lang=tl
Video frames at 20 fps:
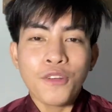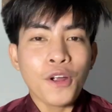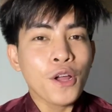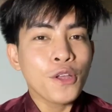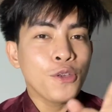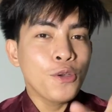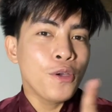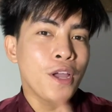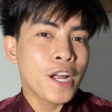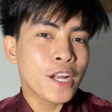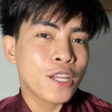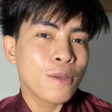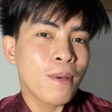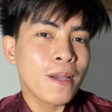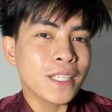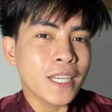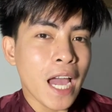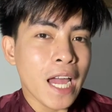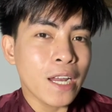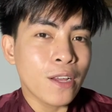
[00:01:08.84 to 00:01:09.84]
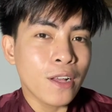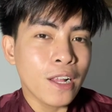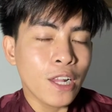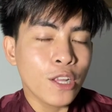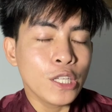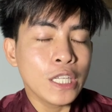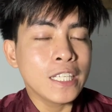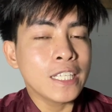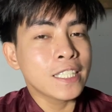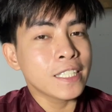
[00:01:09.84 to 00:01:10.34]
you're new here to my channel,
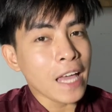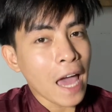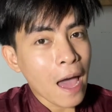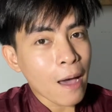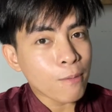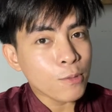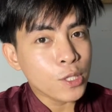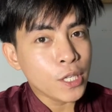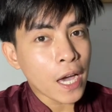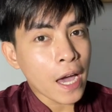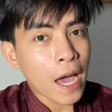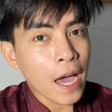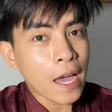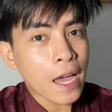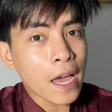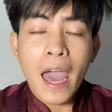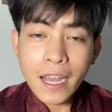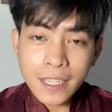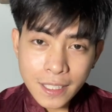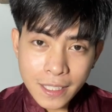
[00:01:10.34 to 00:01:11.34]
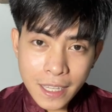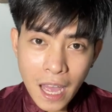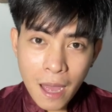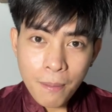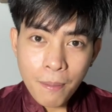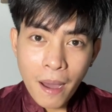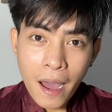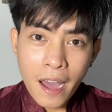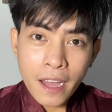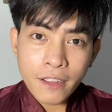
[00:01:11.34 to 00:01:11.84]
hello, this I'm Jay
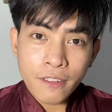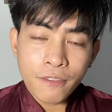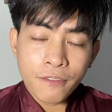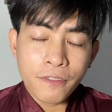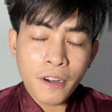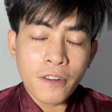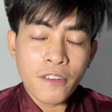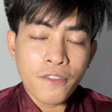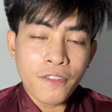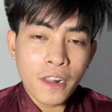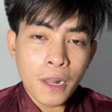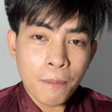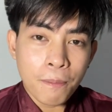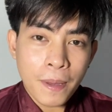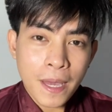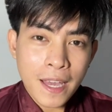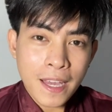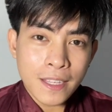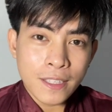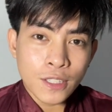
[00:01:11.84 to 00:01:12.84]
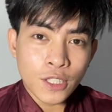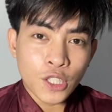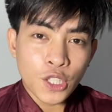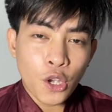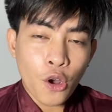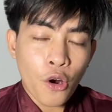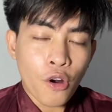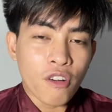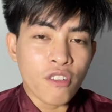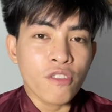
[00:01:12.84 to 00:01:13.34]
Esteban from the Philippines,
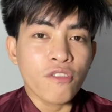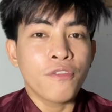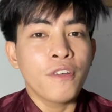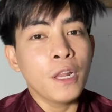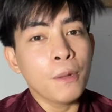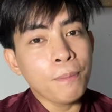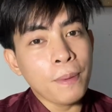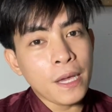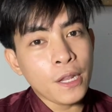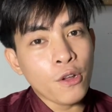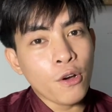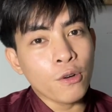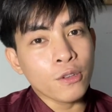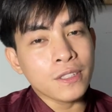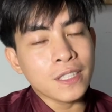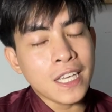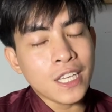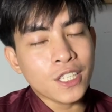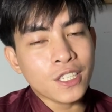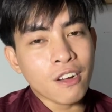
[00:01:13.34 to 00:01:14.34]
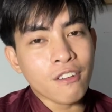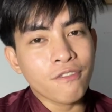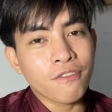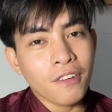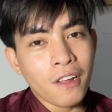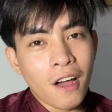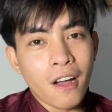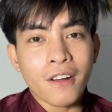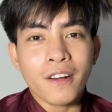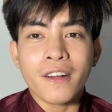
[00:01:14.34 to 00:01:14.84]
your Filipino teacher
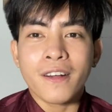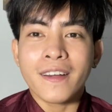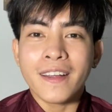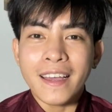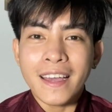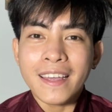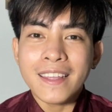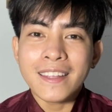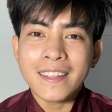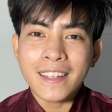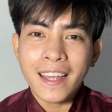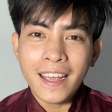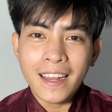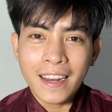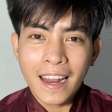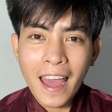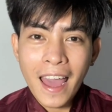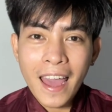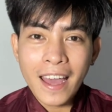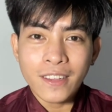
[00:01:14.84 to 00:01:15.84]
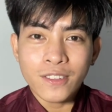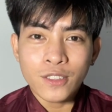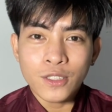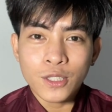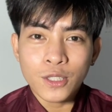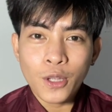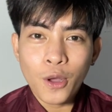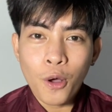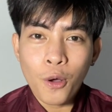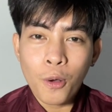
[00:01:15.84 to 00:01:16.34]
vlogger in Thailand.
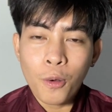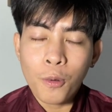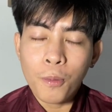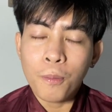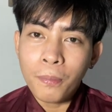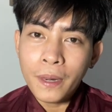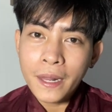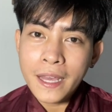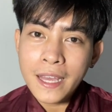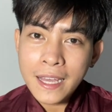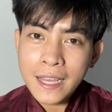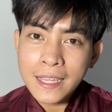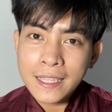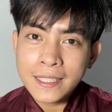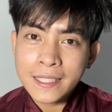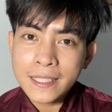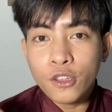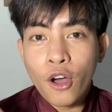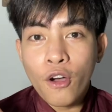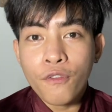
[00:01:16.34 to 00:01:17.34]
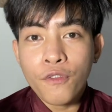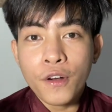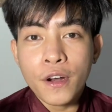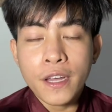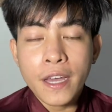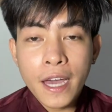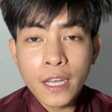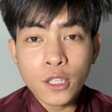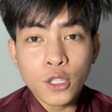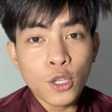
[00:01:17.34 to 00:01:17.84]
So, please don't
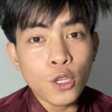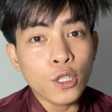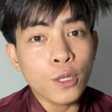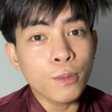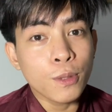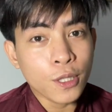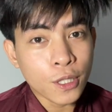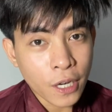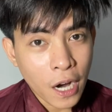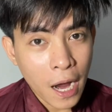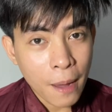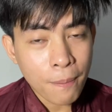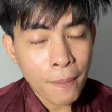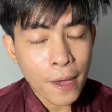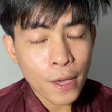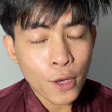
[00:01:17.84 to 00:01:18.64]
forget to subscribe my